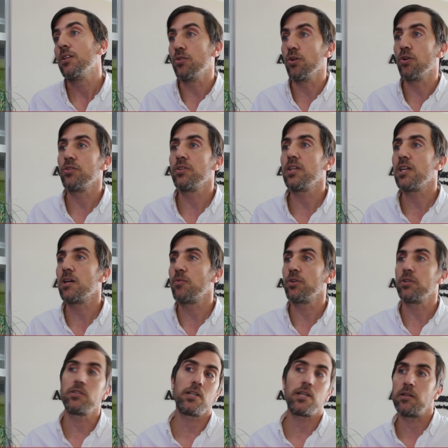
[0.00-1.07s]
donde
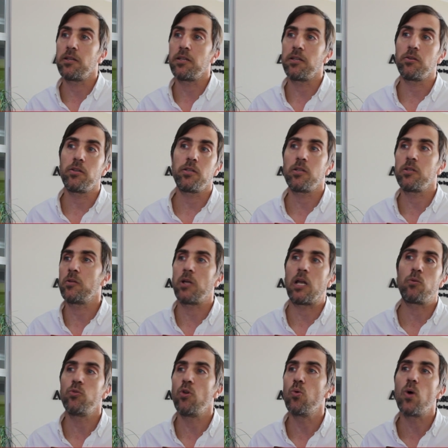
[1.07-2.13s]
digamos en,
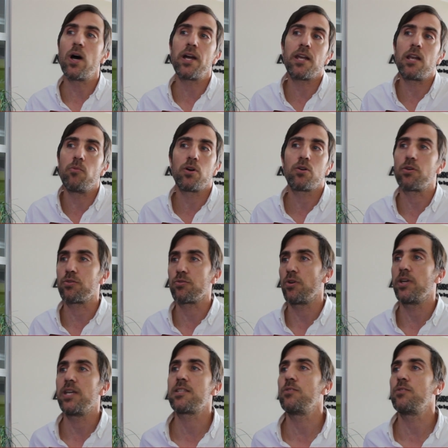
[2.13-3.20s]
algunos lugares a lo mejor
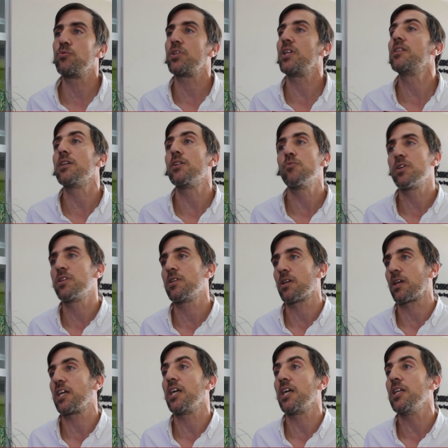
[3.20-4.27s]
no, ese nutriente no
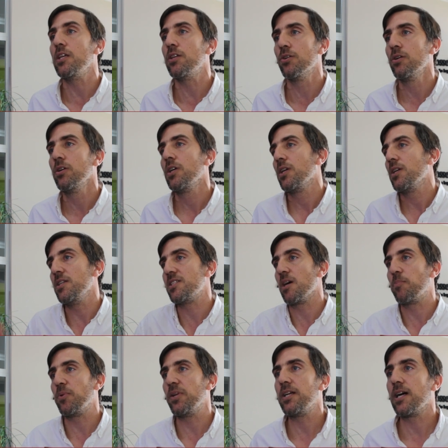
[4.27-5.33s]
es requerido y se
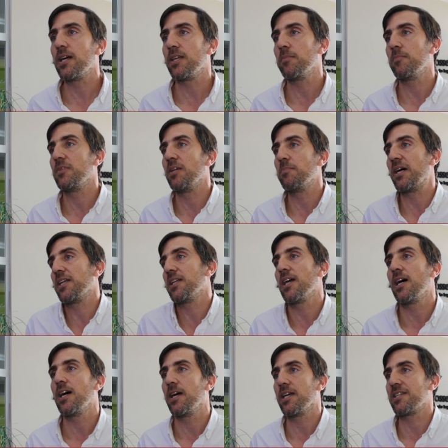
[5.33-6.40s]
aplica de
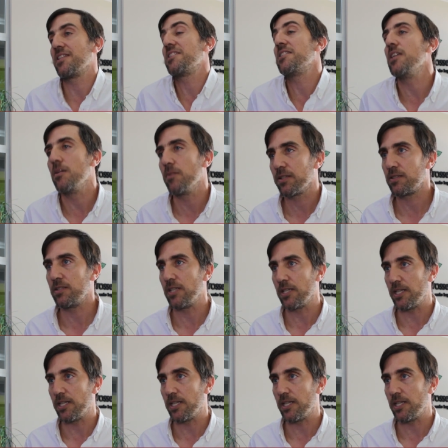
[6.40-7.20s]
manera excesiva si se